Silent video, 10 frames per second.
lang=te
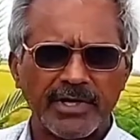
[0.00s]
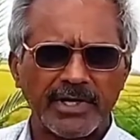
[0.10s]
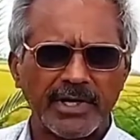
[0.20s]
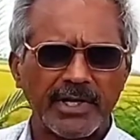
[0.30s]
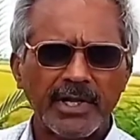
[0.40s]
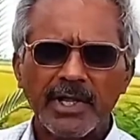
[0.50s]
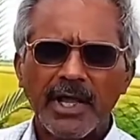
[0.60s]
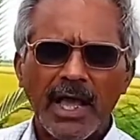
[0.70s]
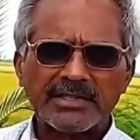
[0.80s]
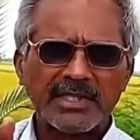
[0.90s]
అంటే
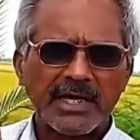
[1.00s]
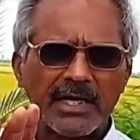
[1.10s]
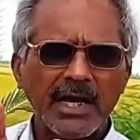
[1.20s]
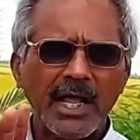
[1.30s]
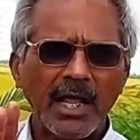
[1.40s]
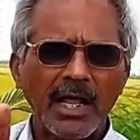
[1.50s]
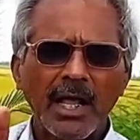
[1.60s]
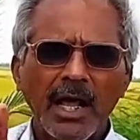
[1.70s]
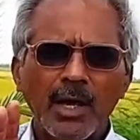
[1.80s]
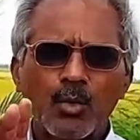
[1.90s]
అంతకన్నా
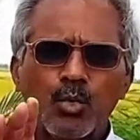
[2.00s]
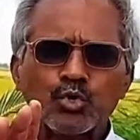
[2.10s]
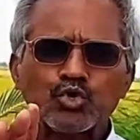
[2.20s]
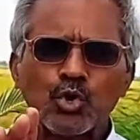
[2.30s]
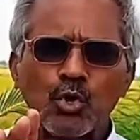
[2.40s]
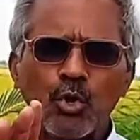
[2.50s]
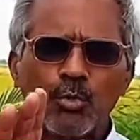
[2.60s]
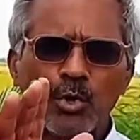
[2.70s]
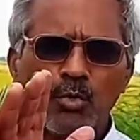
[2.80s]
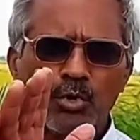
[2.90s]
కూర్చున్న
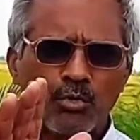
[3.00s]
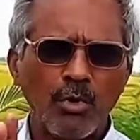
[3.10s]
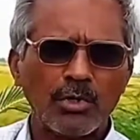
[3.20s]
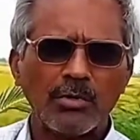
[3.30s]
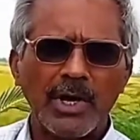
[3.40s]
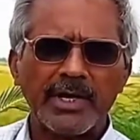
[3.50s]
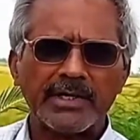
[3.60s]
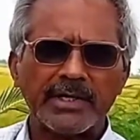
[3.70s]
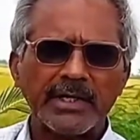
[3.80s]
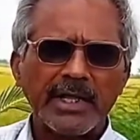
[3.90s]
కొమ్మను కొట్టుకోవటం లాంటి